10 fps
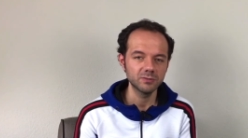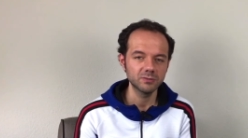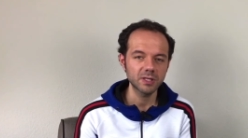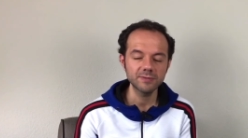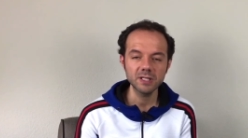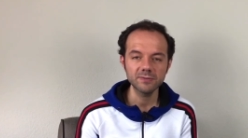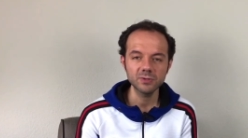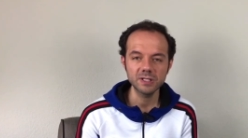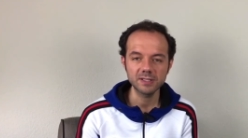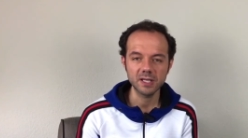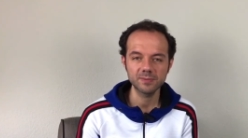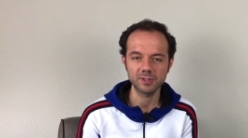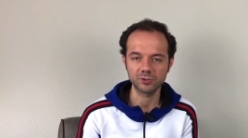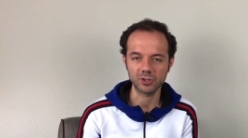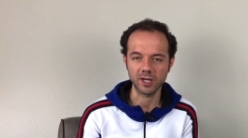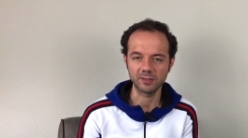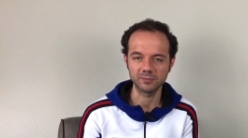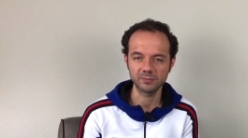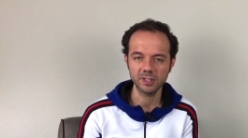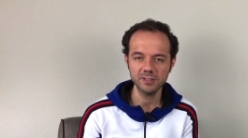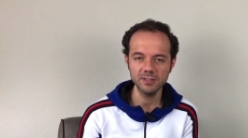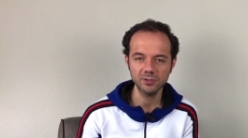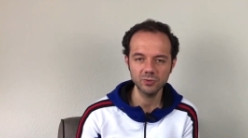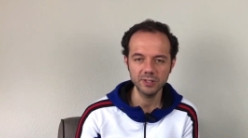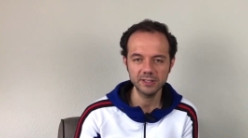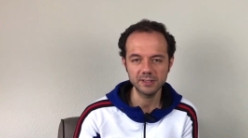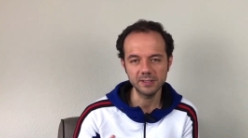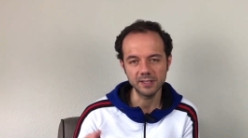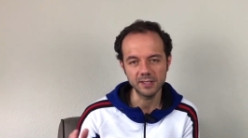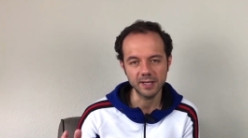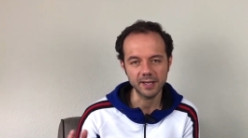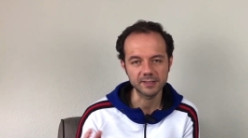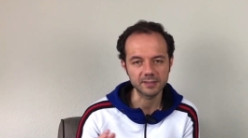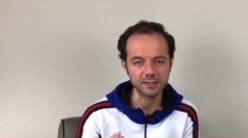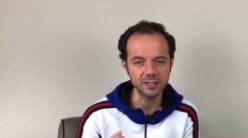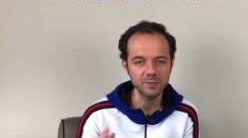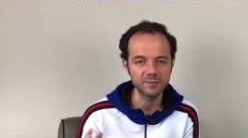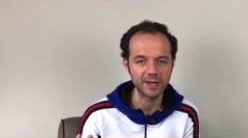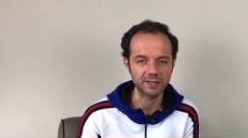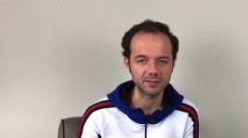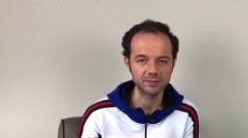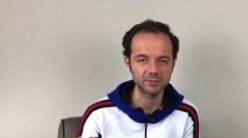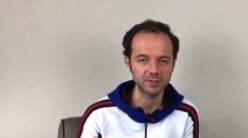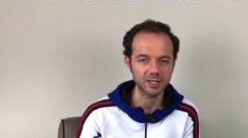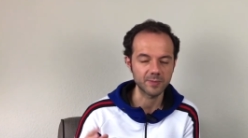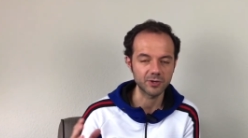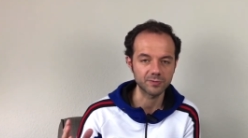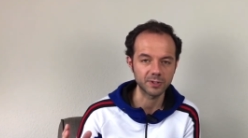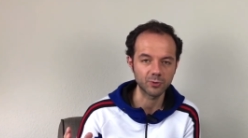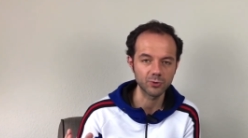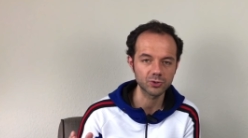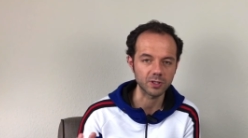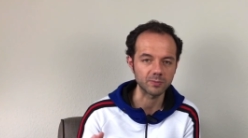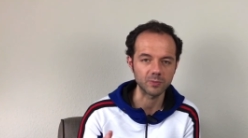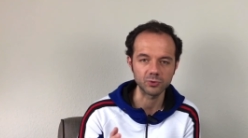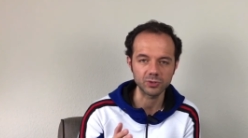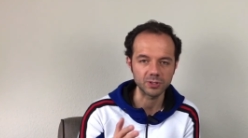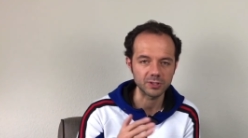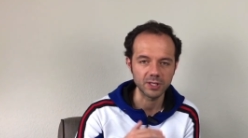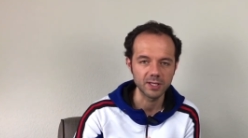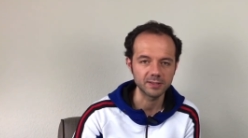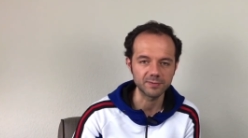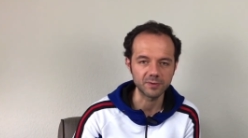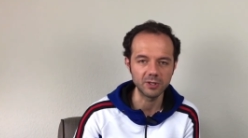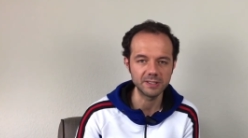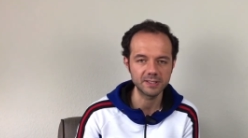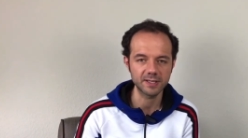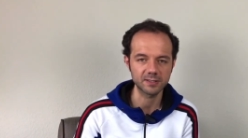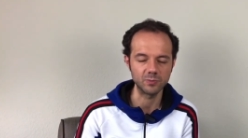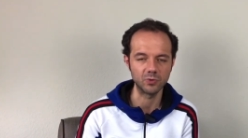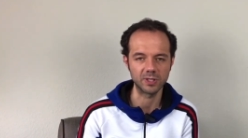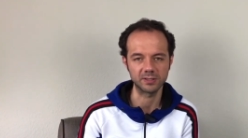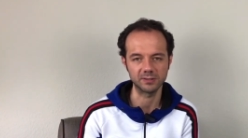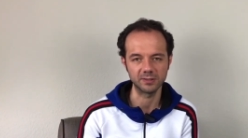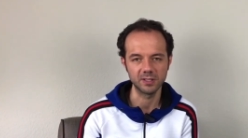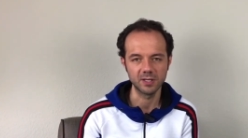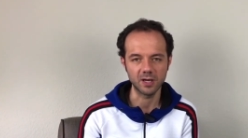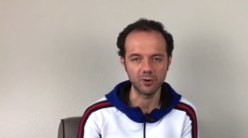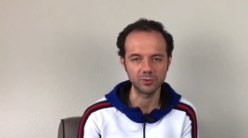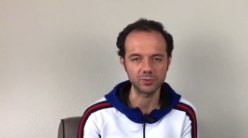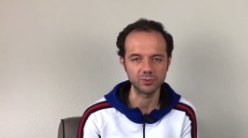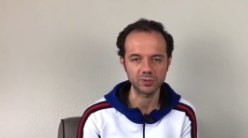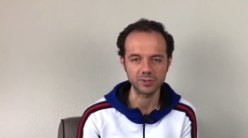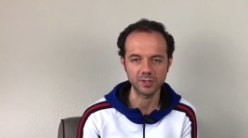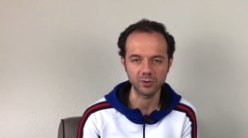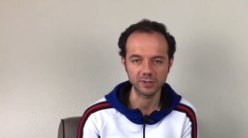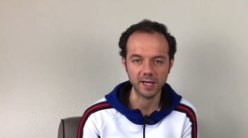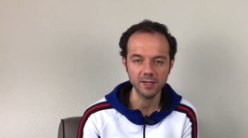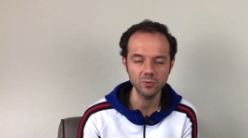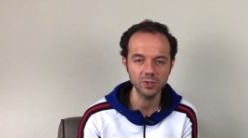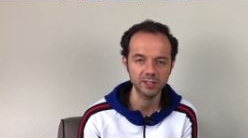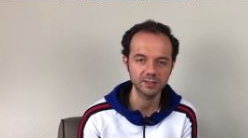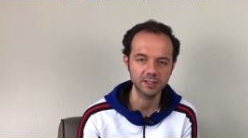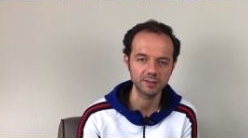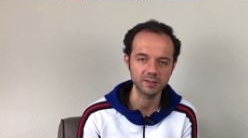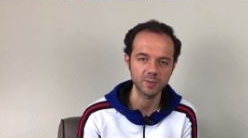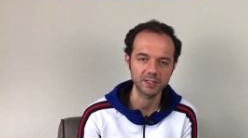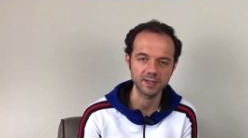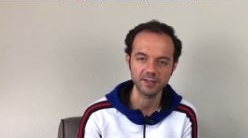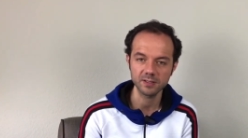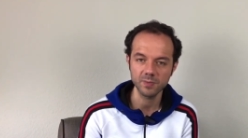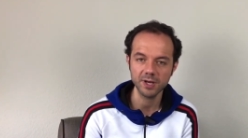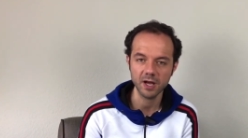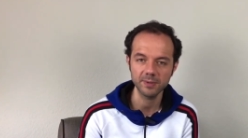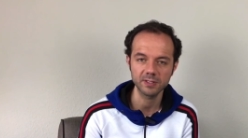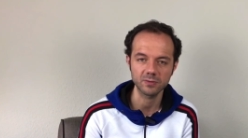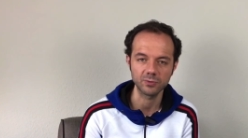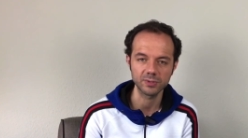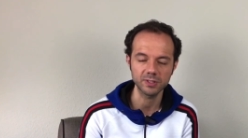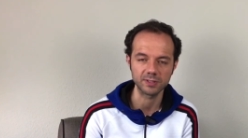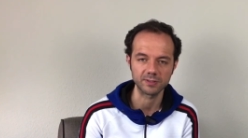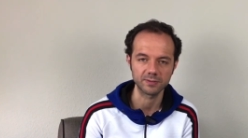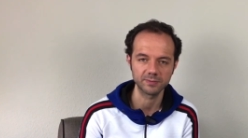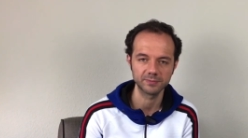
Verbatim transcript: Darf jeder für sich selbst entscheiden. Das sind natürlich die Extremwerte. Da kann man auch vergrößern. Man muss nicht die vollen sechs Monate ausnutzen. Auch drei Monate kann es mal sein, dass man arbeitslos ist.